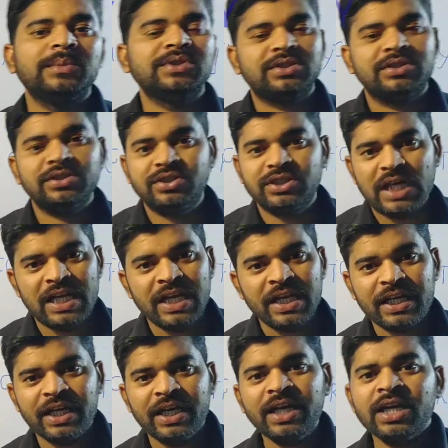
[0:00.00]
केमिस्ट्री
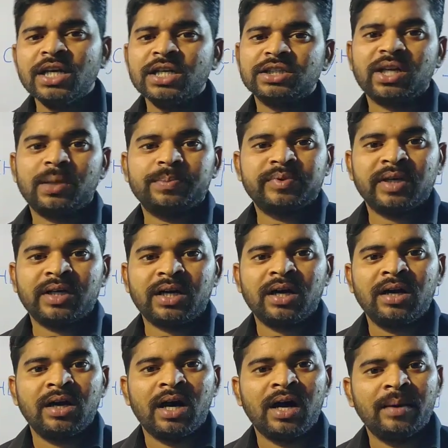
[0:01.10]
चलेगी तब
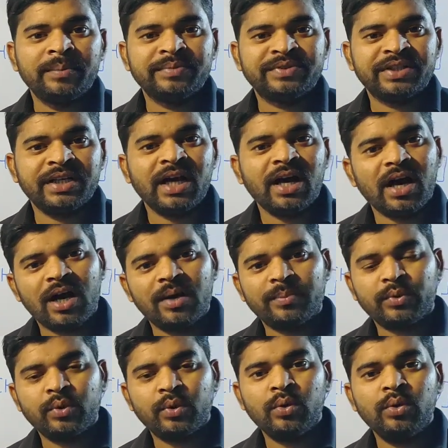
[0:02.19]
तक हमसे
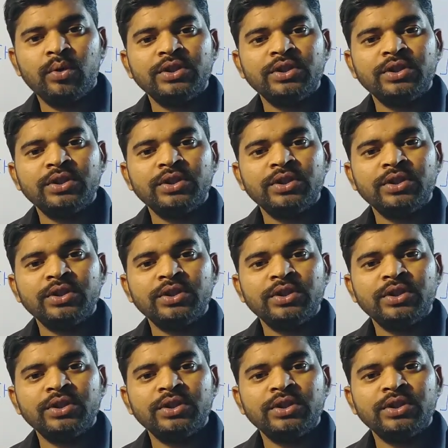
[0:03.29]
आपको